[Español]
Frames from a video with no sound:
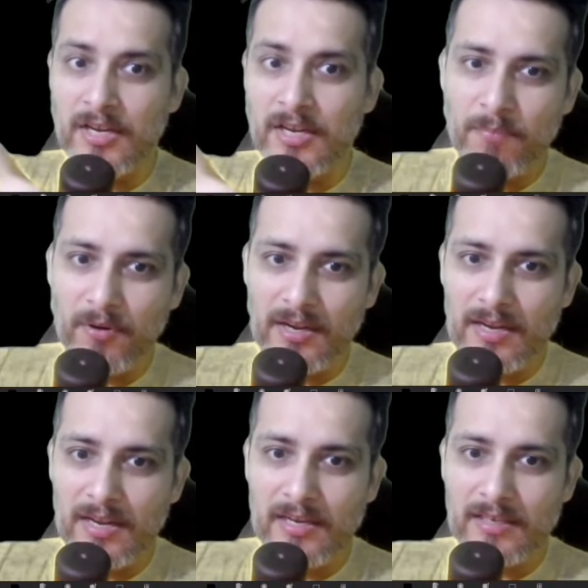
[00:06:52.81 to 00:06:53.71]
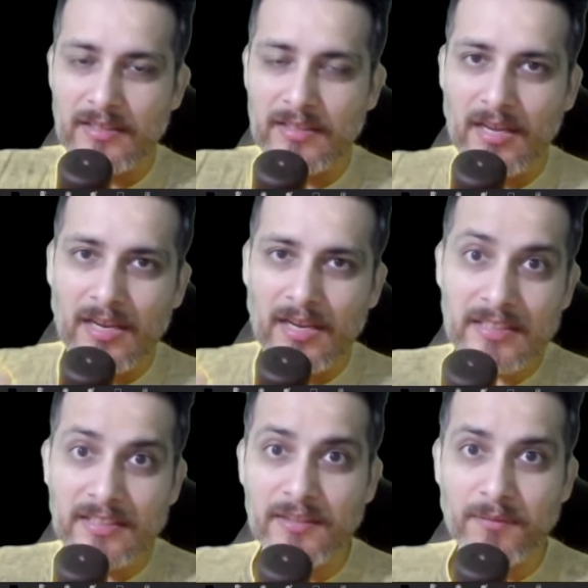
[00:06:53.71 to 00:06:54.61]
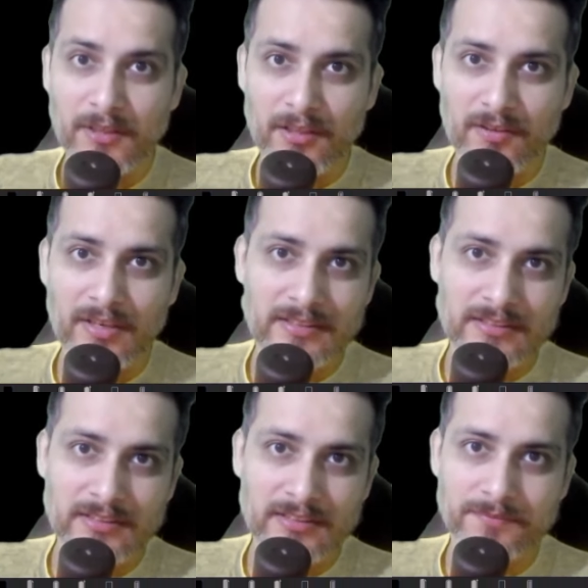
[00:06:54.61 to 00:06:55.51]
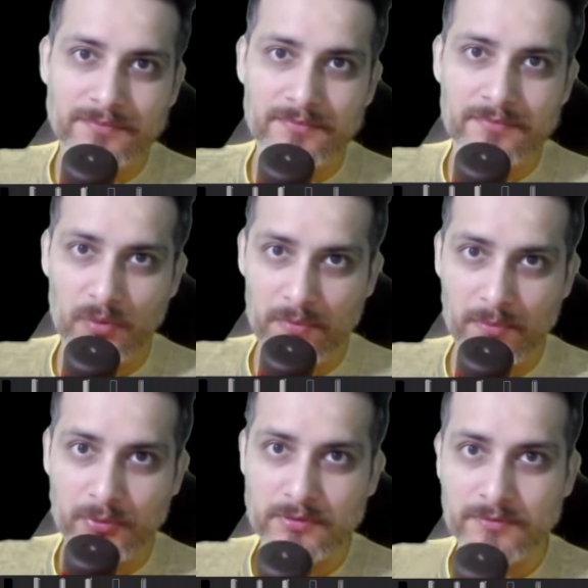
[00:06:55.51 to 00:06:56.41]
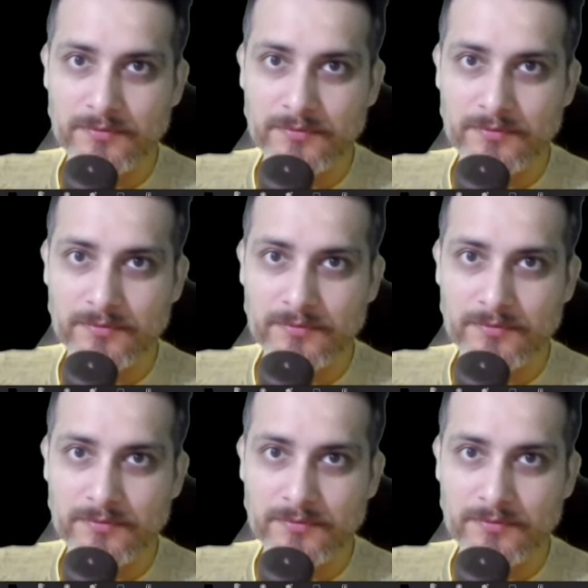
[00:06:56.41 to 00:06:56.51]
Y por acá está el siguiente video a este. Nos vemos.